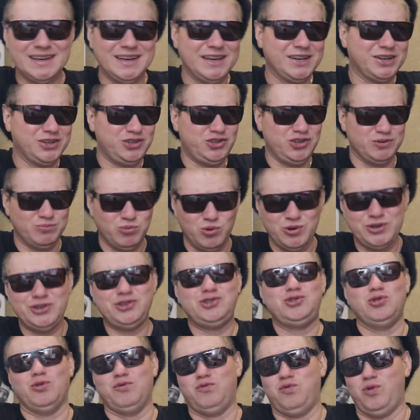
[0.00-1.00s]
И к чему
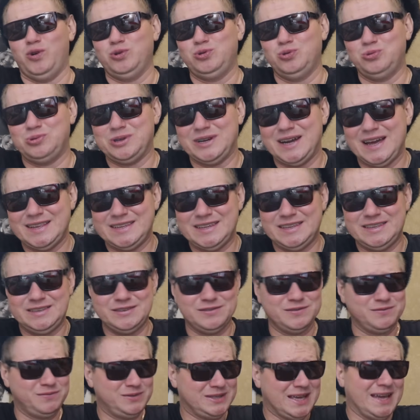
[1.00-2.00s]
еще воду тратить?
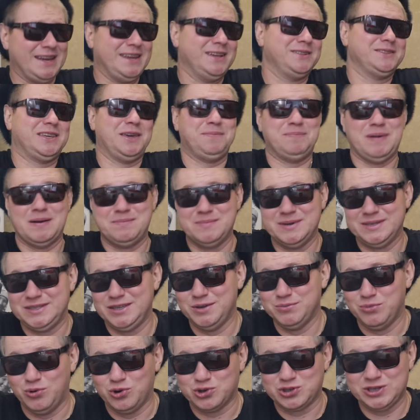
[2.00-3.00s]
Тарелки помыть
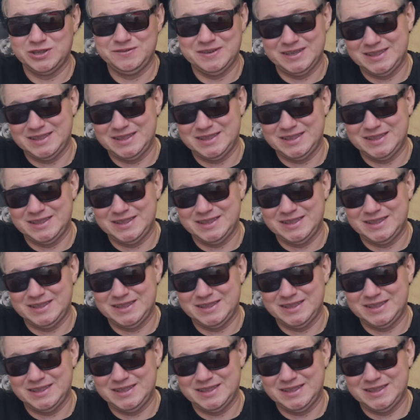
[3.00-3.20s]
не может,